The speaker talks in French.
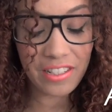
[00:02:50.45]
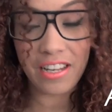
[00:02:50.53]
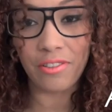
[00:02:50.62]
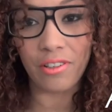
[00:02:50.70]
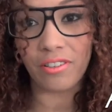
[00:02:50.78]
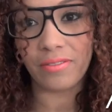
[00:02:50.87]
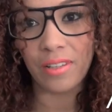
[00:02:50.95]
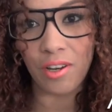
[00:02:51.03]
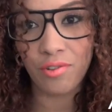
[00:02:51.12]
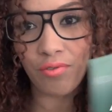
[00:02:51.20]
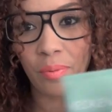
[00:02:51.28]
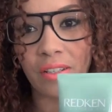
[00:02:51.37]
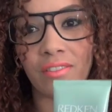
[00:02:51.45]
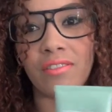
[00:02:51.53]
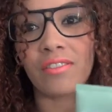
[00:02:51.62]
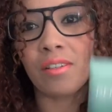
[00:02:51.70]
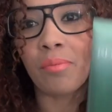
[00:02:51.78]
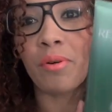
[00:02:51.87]
je l'adore alors je vous
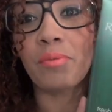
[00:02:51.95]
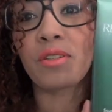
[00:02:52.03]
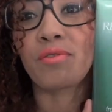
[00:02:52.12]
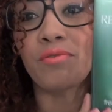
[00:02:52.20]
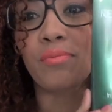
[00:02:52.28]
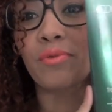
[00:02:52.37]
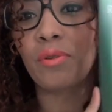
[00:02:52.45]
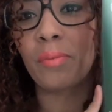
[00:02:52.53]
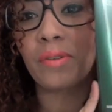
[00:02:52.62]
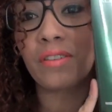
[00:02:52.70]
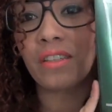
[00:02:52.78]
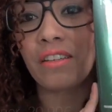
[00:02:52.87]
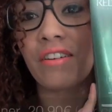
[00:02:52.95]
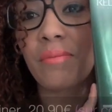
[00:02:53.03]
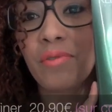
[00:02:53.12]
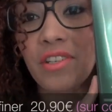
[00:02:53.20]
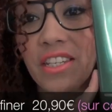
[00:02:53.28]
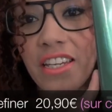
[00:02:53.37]
présente c'est le premier que je vous montre parce qu'il est
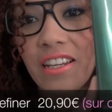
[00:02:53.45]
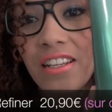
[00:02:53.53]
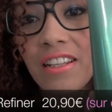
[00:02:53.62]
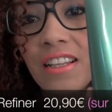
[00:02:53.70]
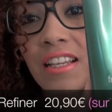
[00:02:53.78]
vraiment génial